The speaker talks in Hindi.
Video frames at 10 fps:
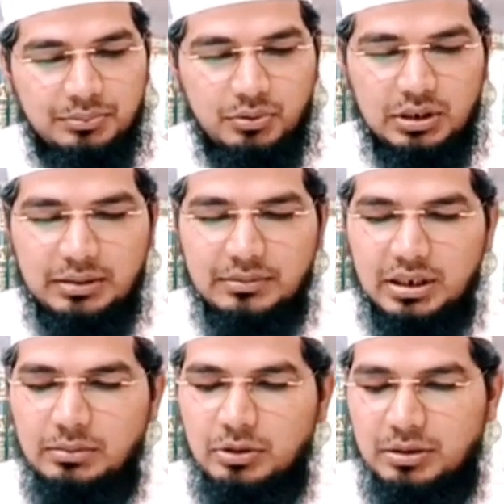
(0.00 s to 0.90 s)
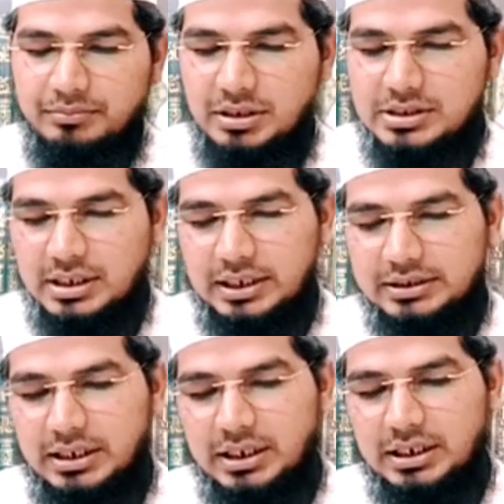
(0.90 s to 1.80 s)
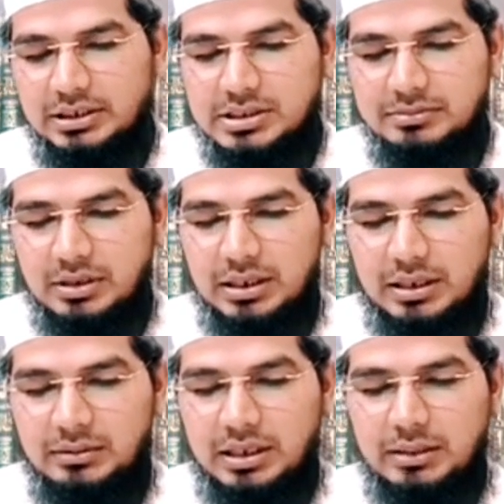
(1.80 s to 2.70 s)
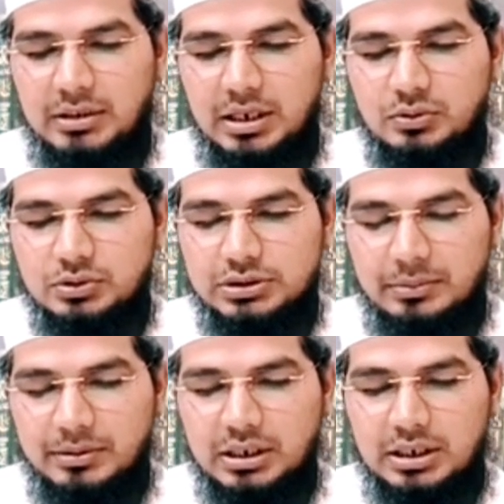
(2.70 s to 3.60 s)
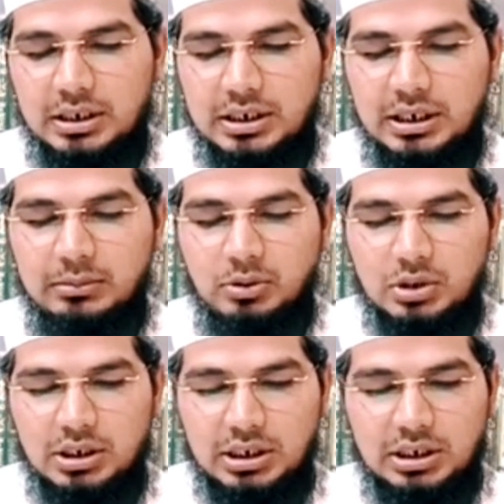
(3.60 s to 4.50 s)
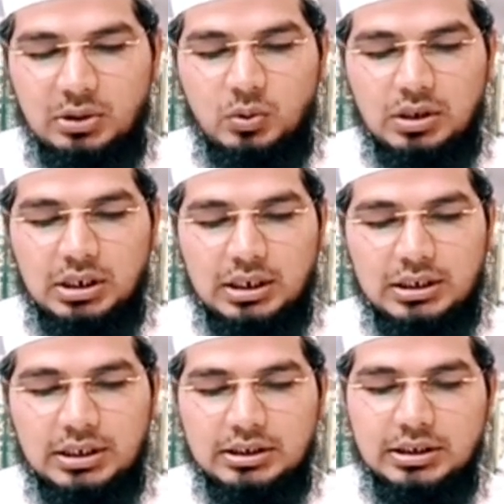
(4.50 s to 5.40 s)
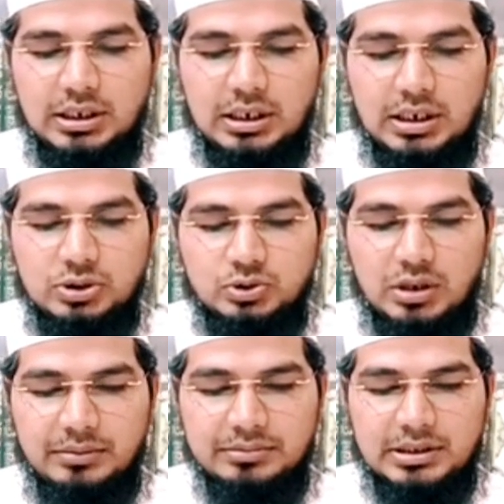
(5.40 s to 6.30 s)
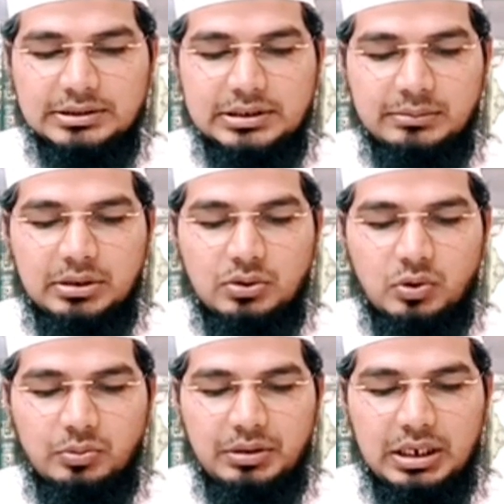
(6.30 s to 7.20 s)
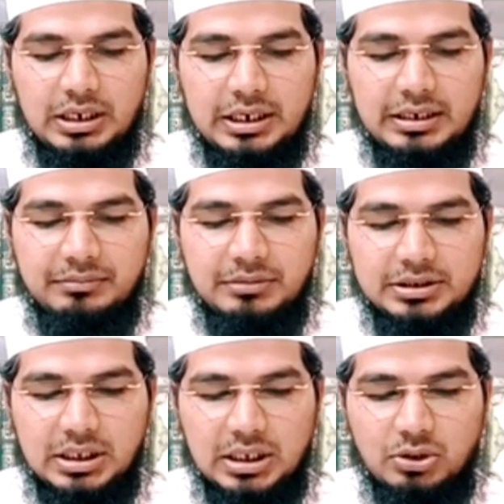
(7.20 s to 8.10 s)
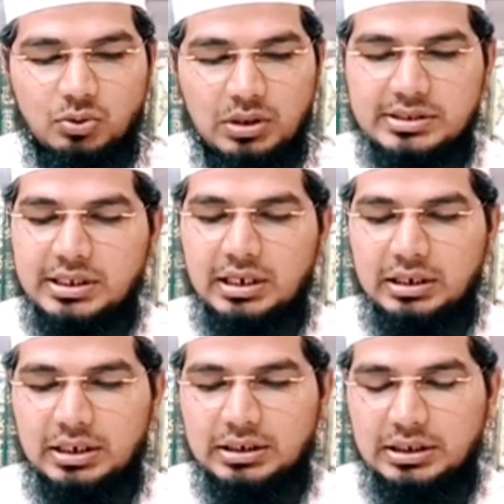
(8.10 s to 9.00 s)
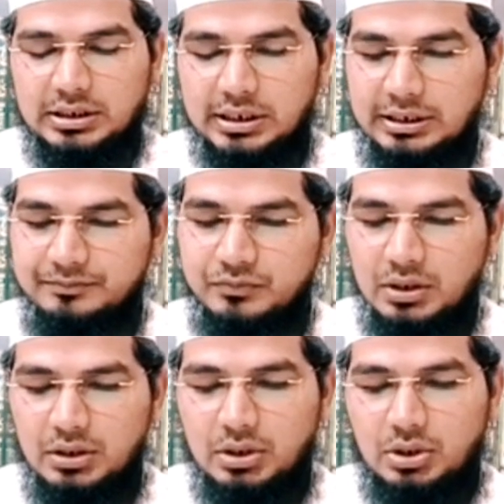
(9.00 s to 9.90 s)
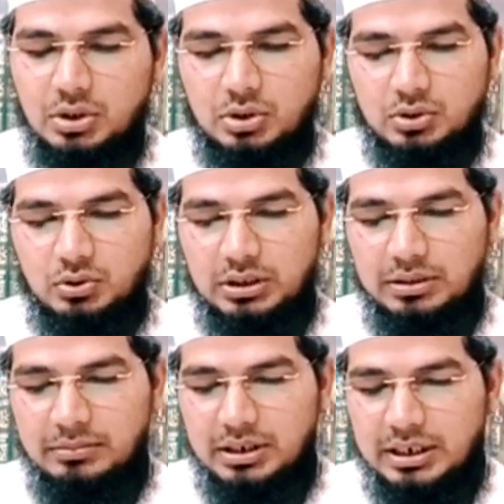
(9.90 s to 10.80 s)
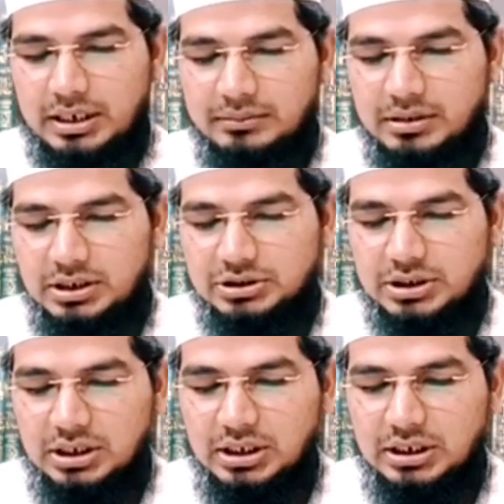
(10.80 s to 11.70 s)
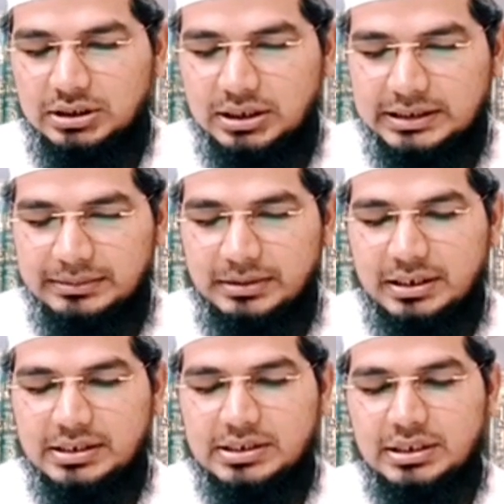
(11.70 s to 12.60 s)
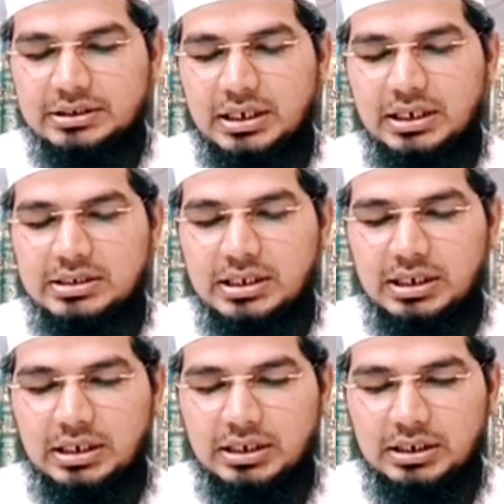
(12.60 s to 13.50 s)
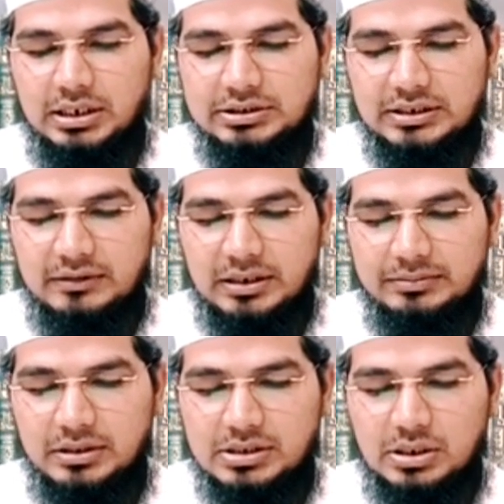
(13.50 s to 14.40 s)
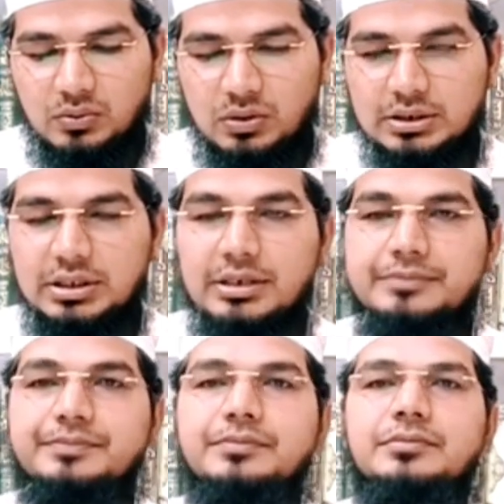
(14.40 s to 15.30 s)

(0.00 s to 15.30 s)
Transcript: पूरा माल बॉम्बे से आता है जिसमें कभी कभार कुछ कपड़े ख़राब और कटे हुए निकल जाते हैं जो हम कस्टमर को बिला आयब बताए हुए सेल कर देते हैं तो ये मेरा अमल शरीयत के अतबार से जायज़ है या नहीं जवाब की ज़रूरत है